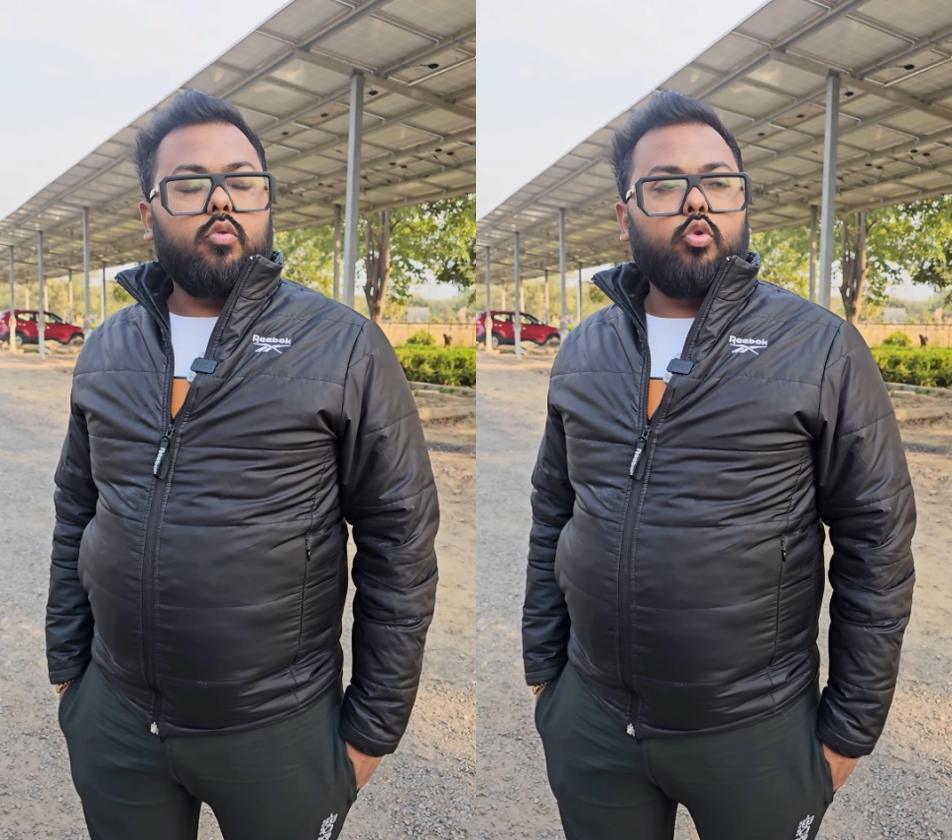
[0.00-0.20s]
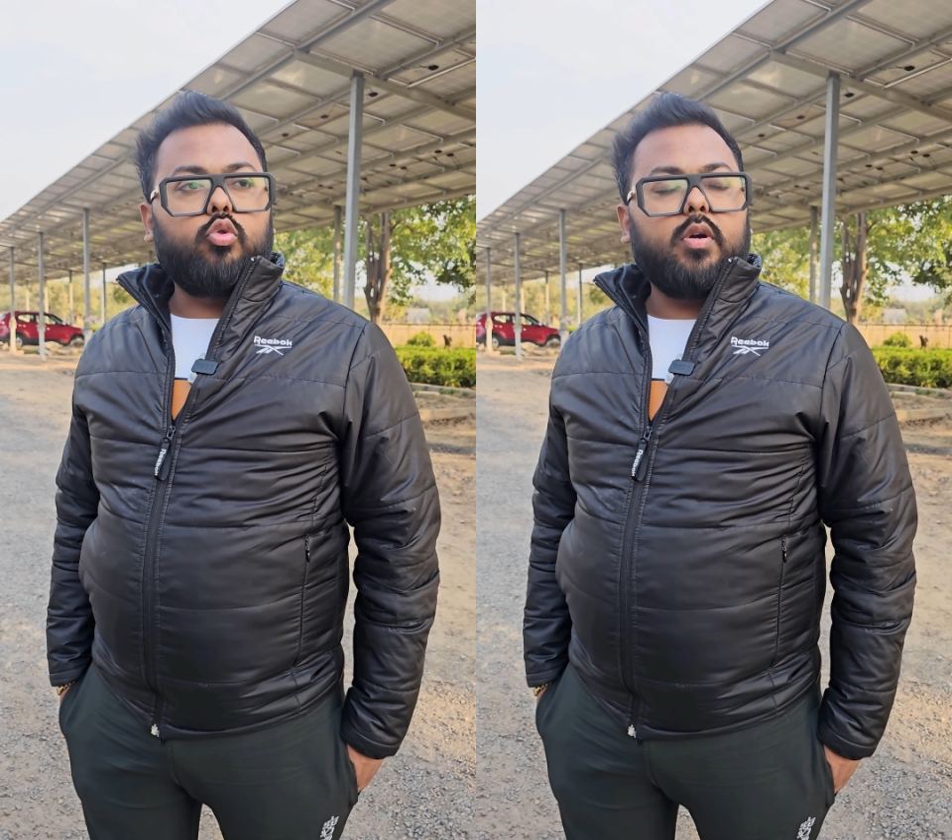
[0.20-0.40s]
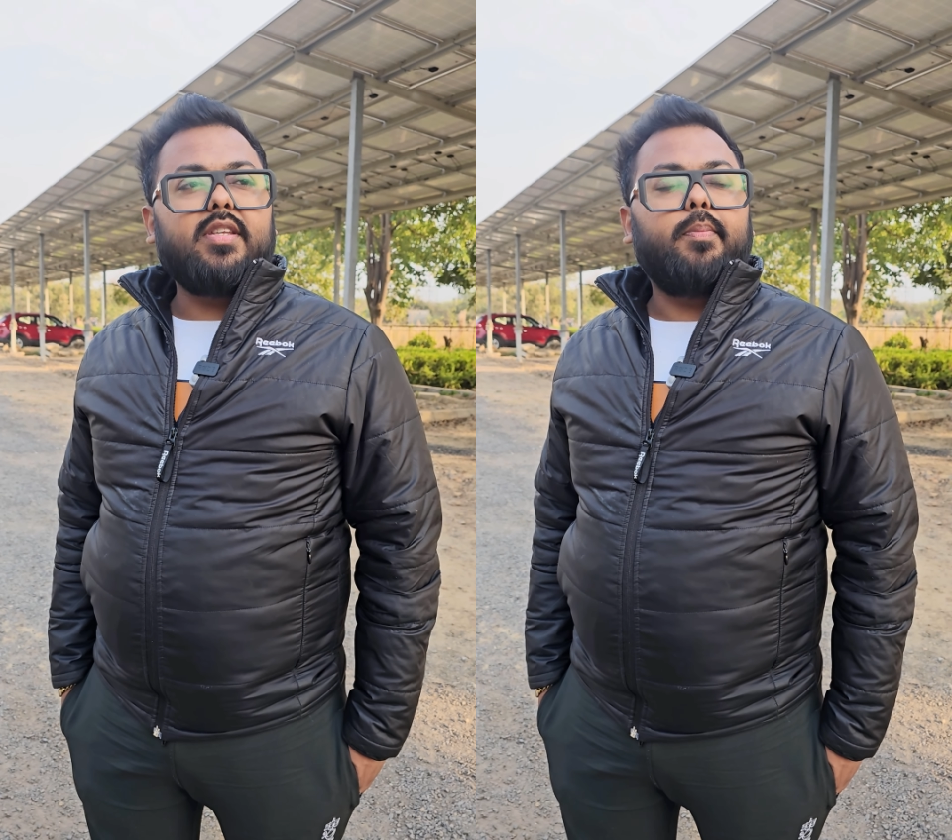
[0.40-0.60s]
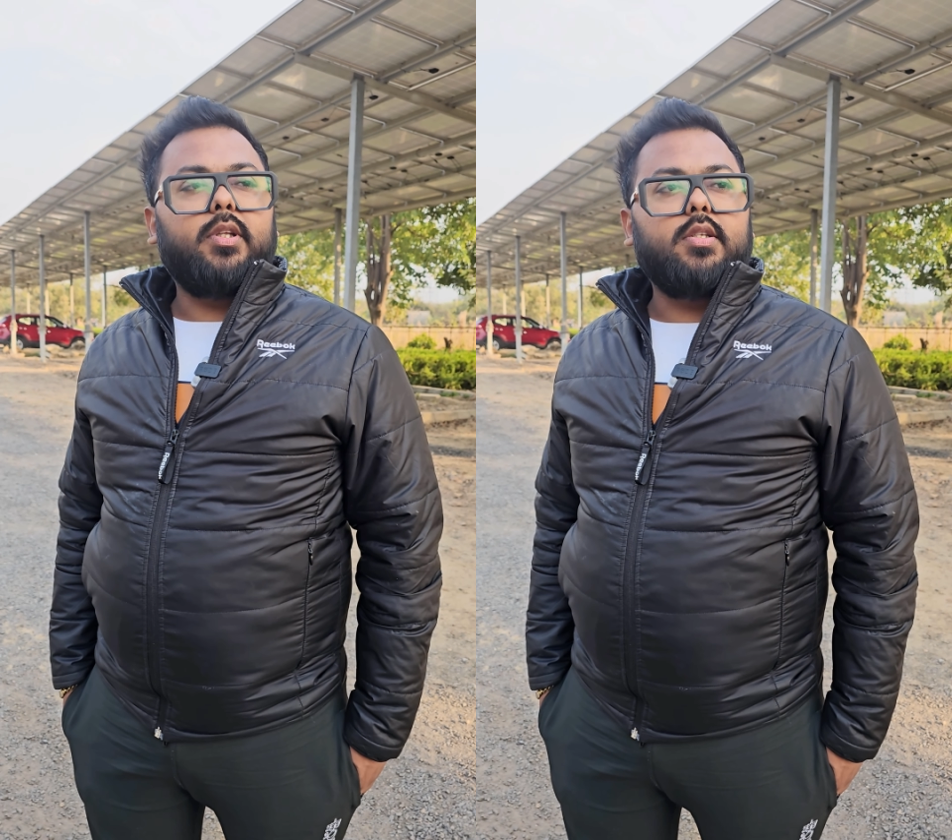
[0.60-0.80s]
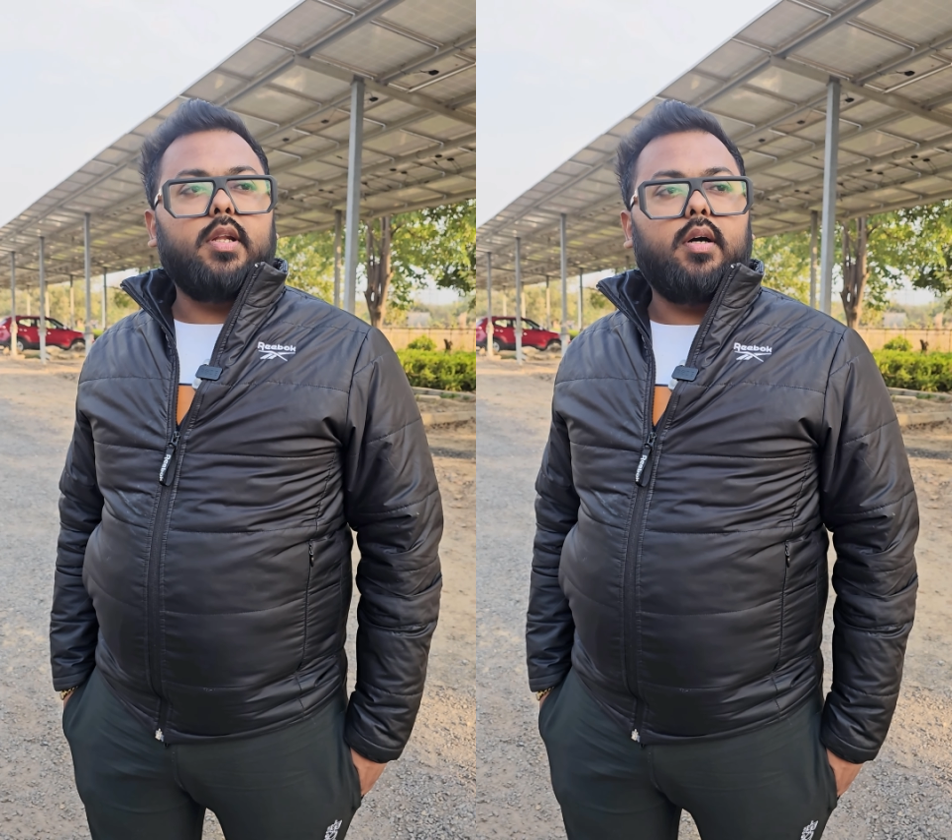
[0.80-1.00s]
उसको कैसे
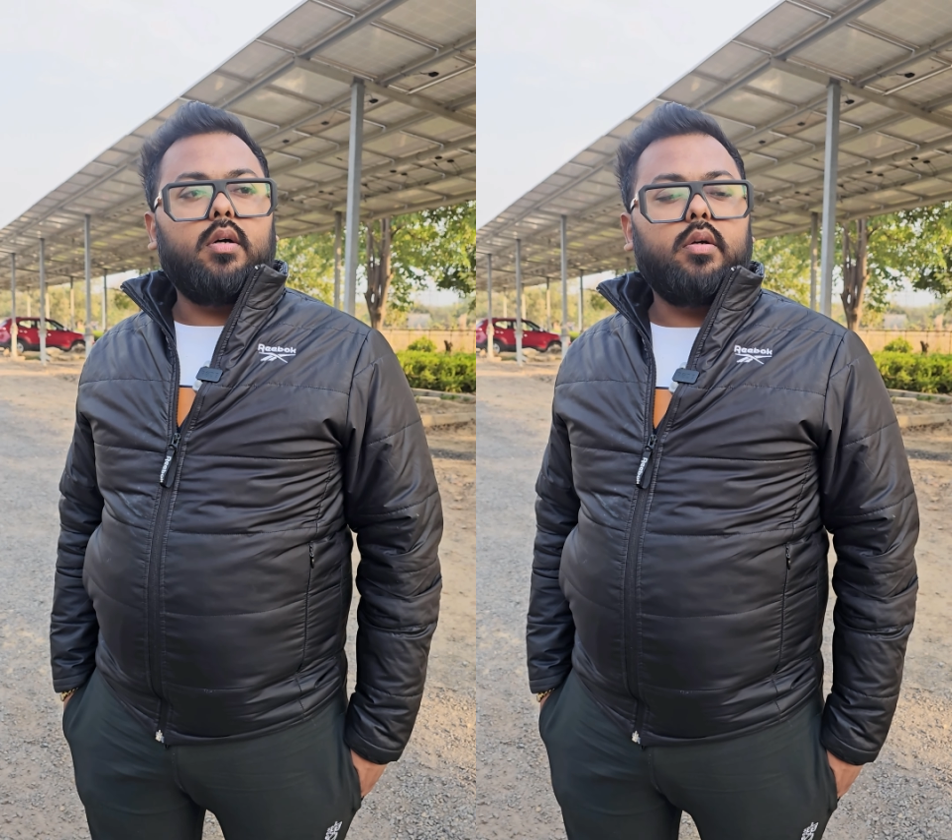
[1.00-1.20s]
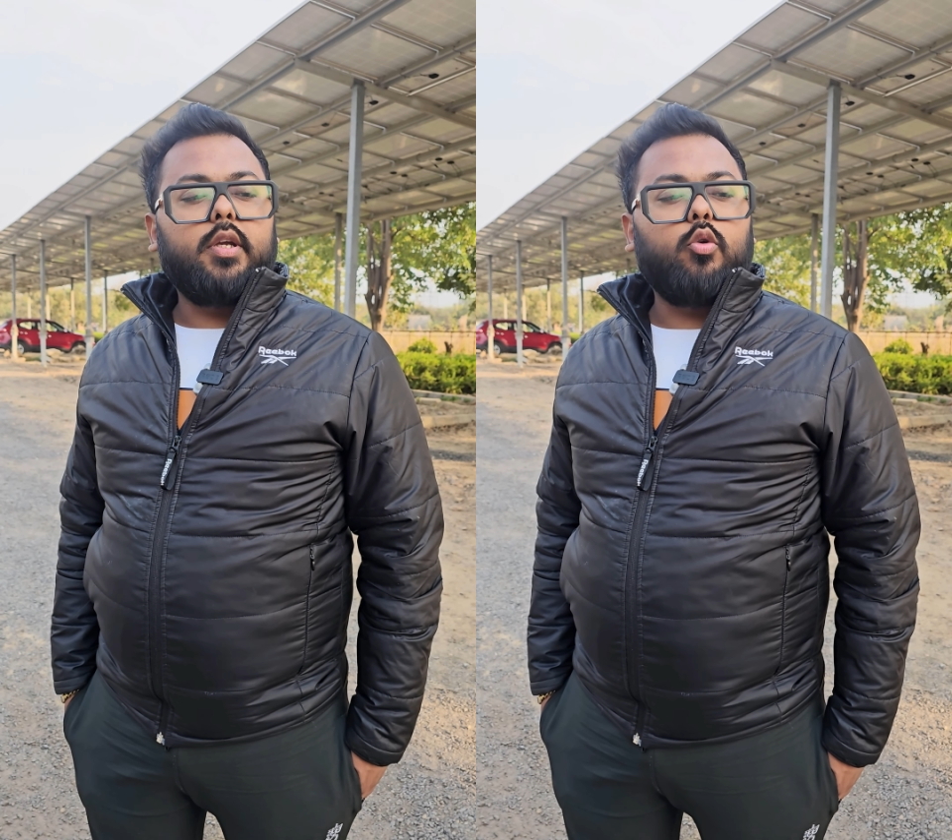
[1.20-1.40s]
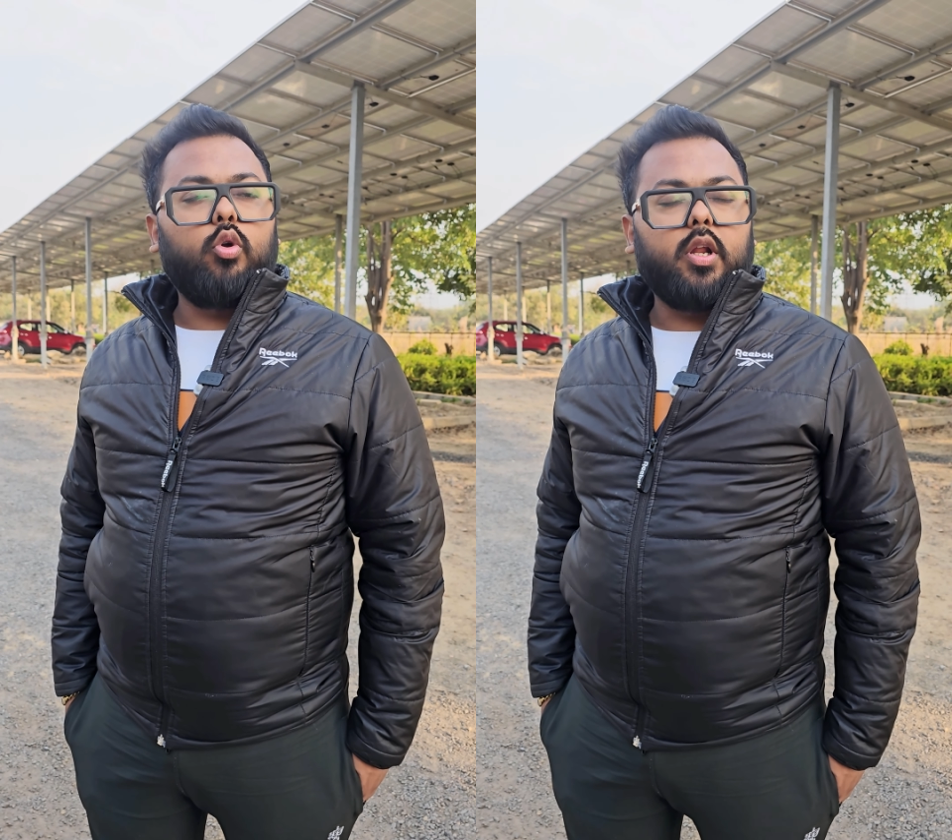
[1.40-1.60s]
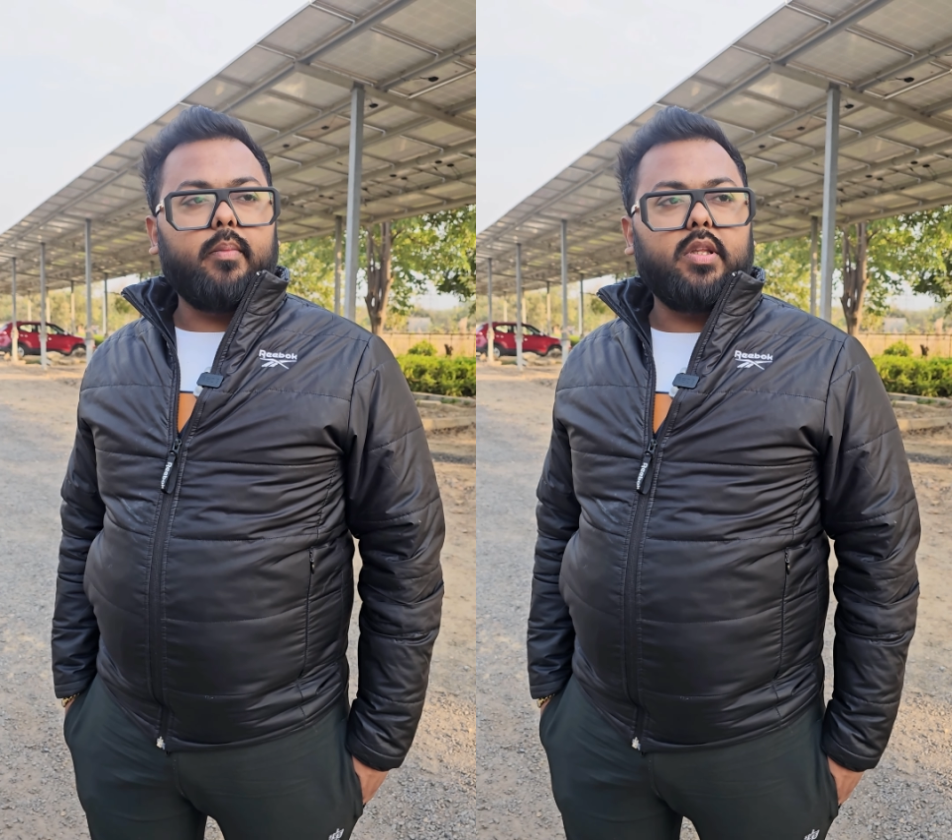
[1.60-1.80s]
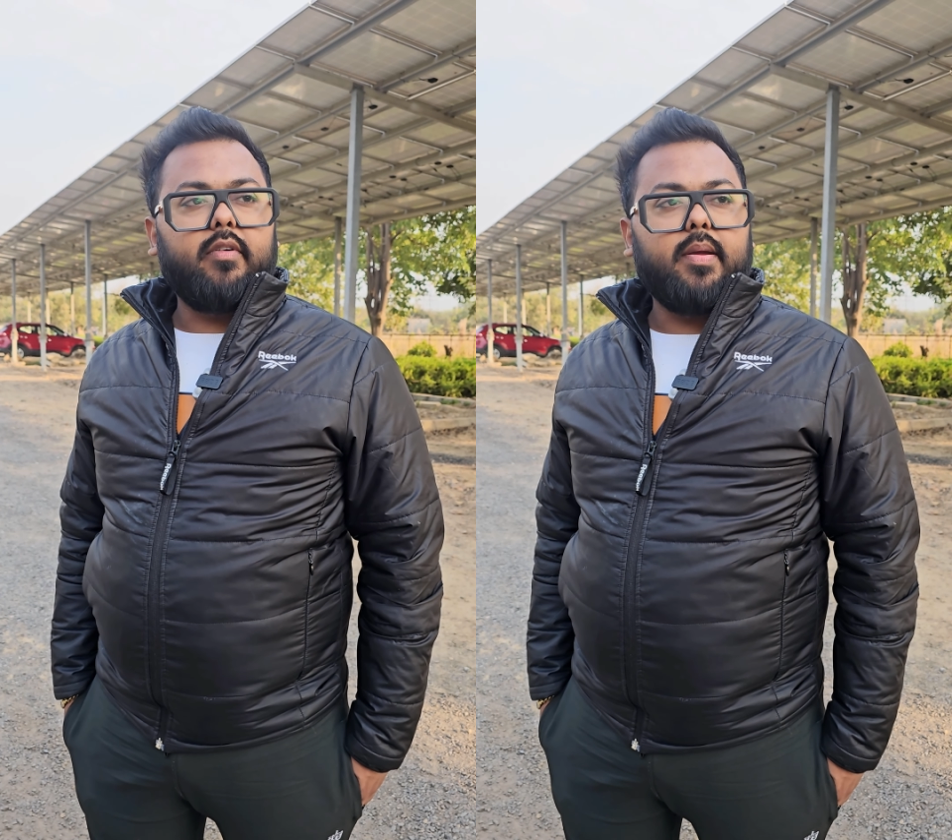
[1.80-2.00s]
पता चला कि कोल्ड ड्रिंक
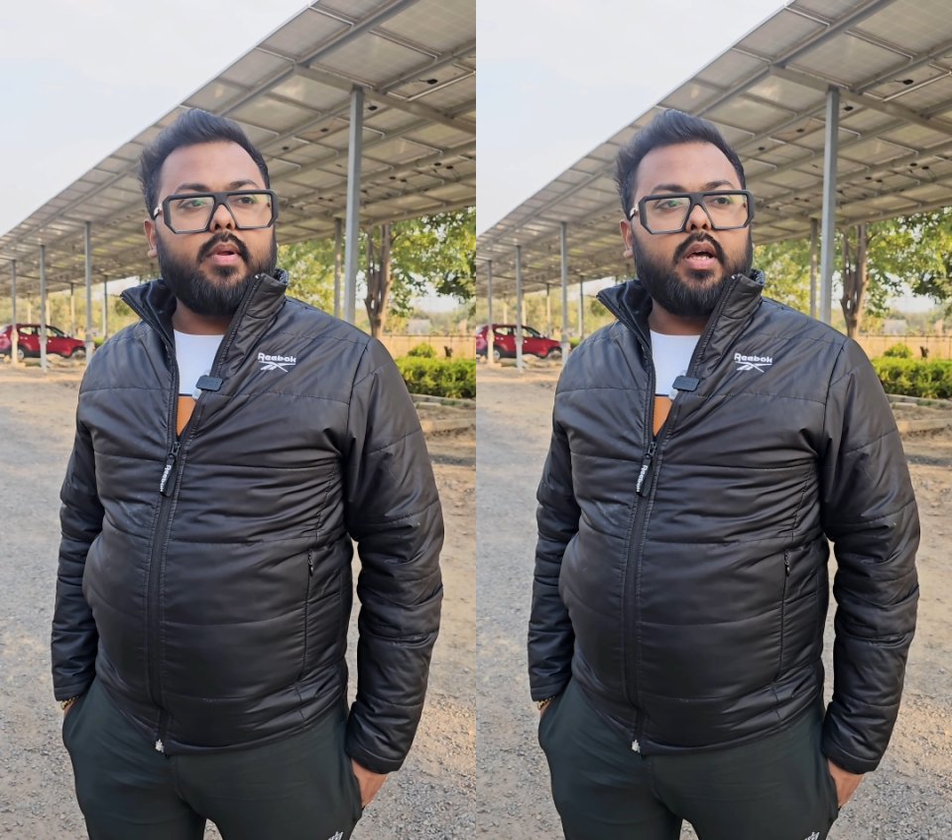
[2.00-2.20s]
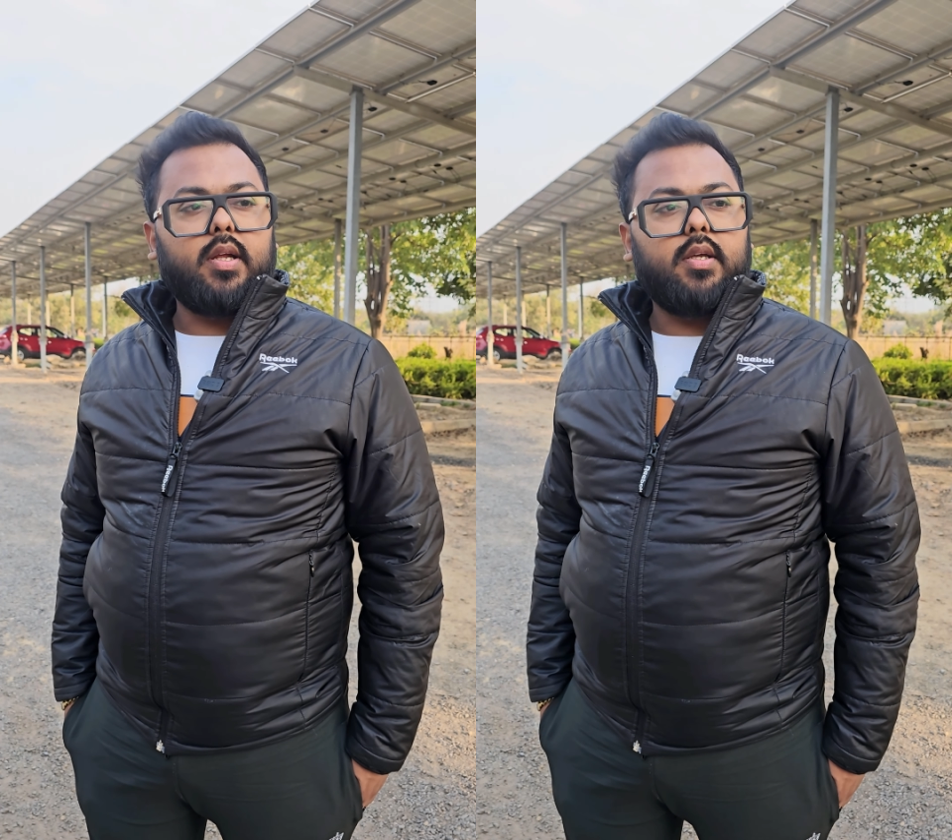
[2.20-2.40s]
में दवाई मिला रखी